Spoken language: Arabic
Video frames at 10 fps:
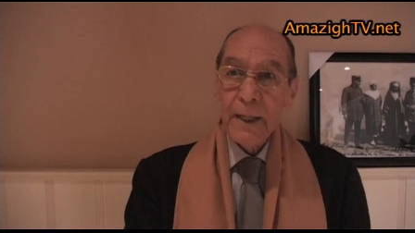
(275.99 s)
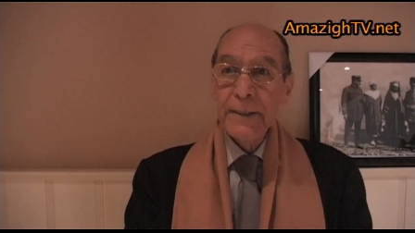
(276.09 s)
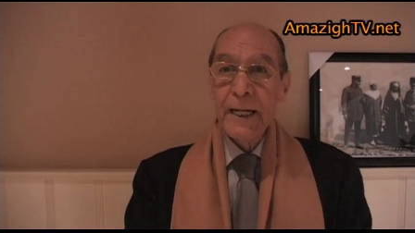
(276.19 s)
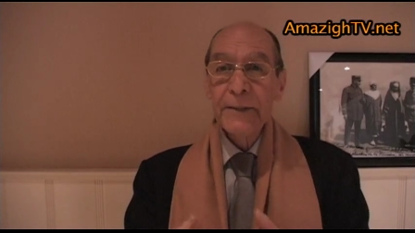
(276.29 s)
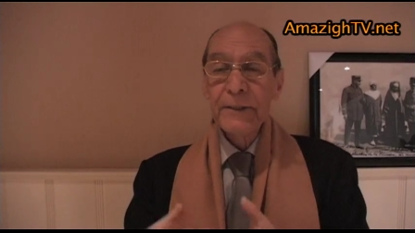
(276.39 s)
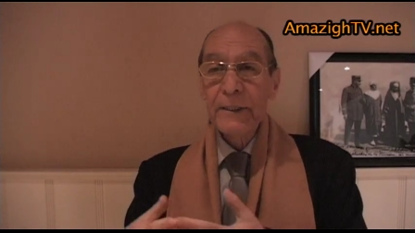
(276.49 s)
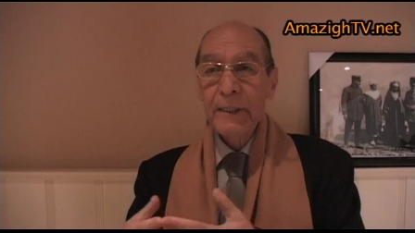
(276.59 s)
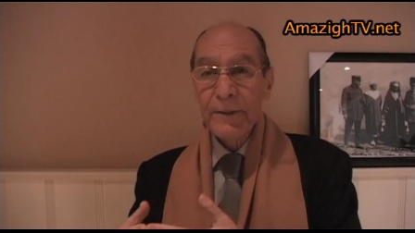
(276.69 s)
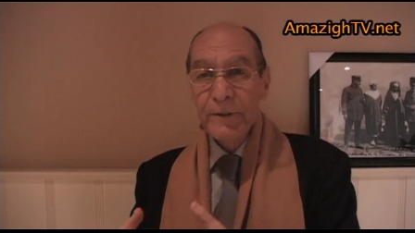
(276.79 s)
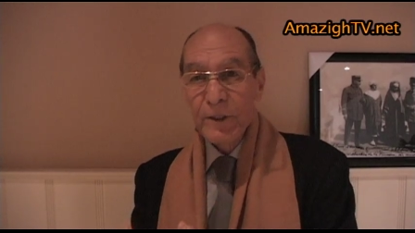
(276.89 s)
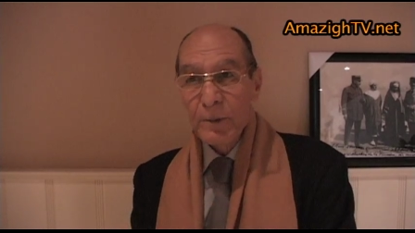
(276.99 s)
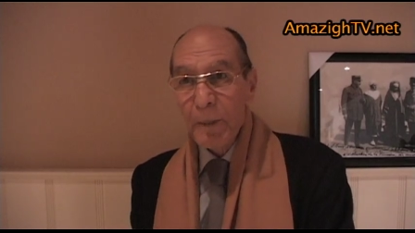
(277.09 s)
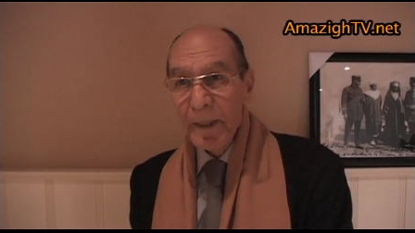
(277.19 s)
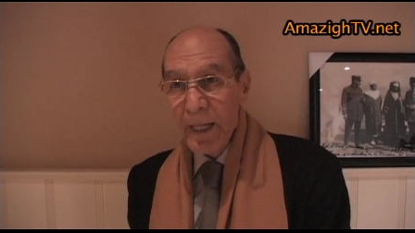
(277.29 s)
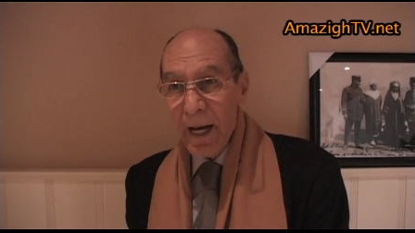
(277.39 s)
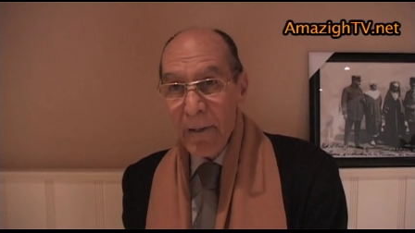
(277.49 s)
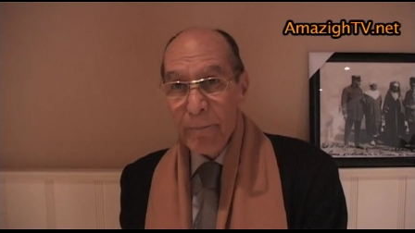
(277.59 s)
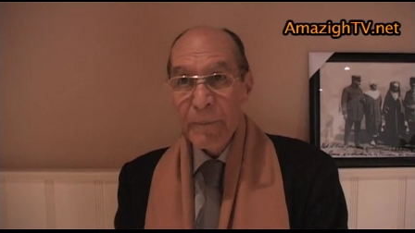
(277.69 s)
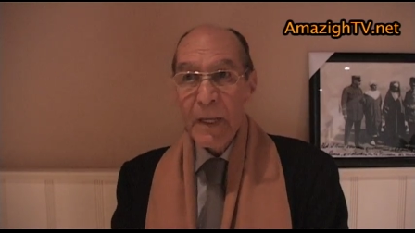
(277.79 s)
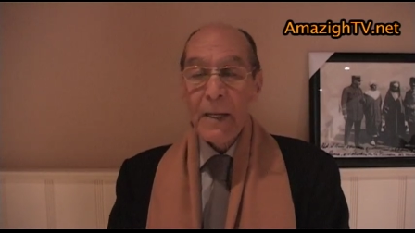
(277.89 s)
نغتري يحسز إسبانيا
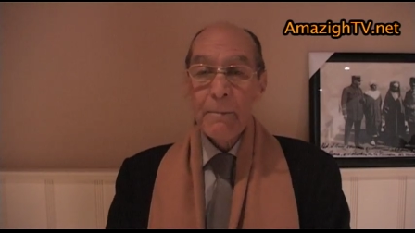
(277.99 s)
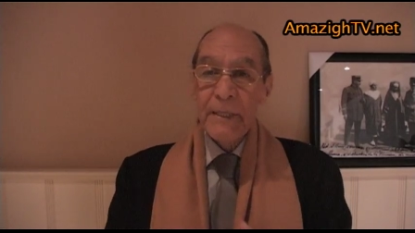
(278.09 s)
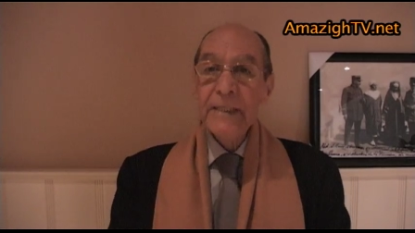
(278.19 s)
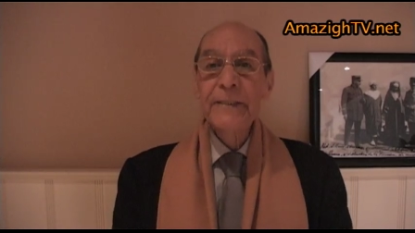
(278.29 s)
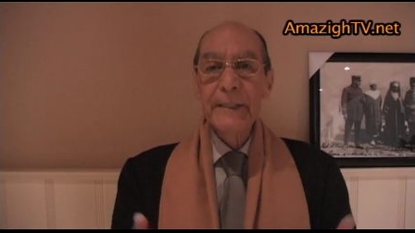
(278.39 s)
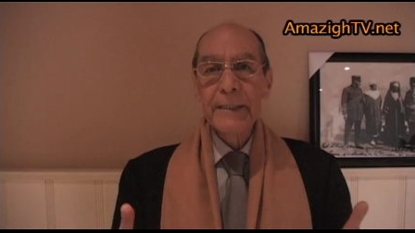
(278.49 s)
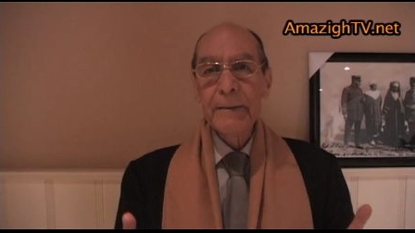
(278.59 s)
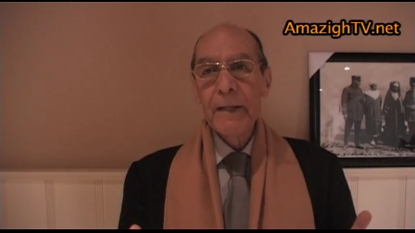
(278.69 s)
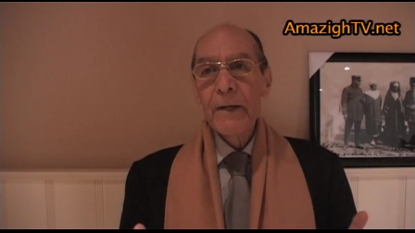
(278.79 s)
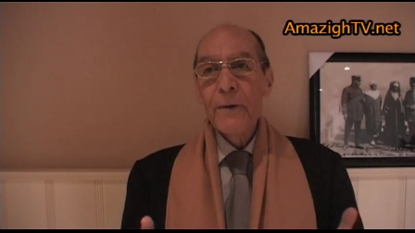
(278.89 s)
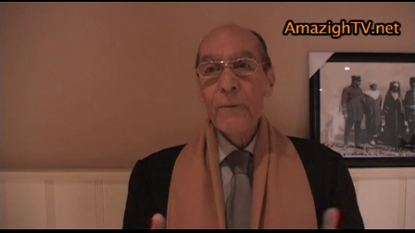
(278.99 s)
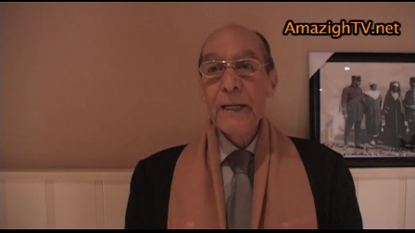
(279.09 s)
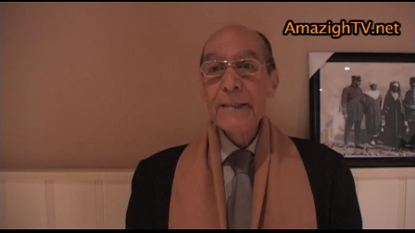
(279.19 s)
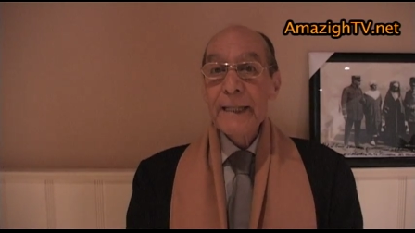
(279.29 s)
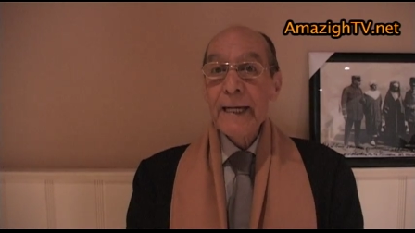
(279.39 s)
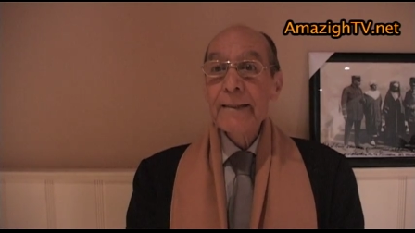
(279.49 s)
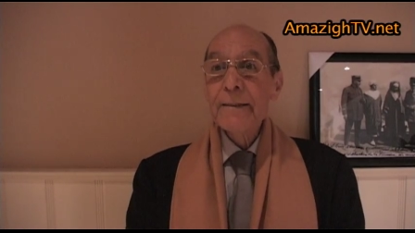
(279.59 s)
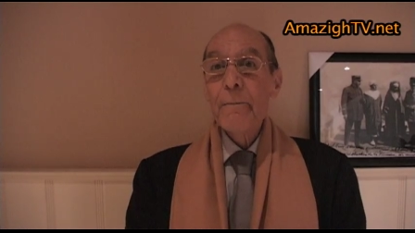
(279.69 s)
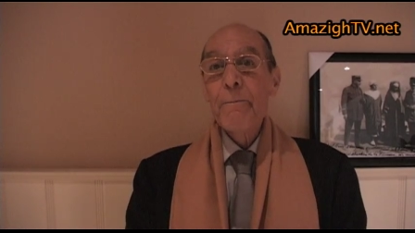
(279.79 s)
من يدري ولكن